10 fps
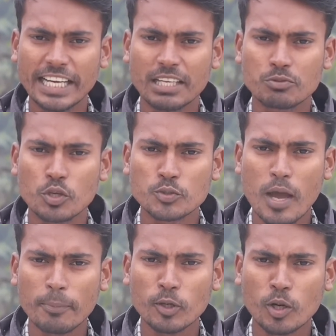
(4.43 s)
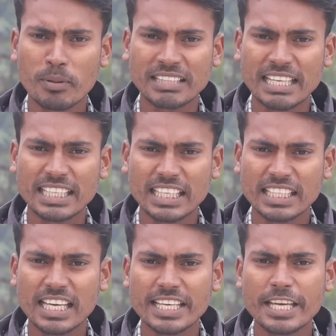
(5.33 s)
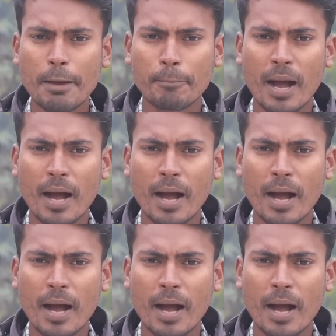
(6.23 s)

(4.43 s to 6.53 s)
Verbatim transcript: लेट न्यूज दोस्तों आप लोग को बता दें कि यही है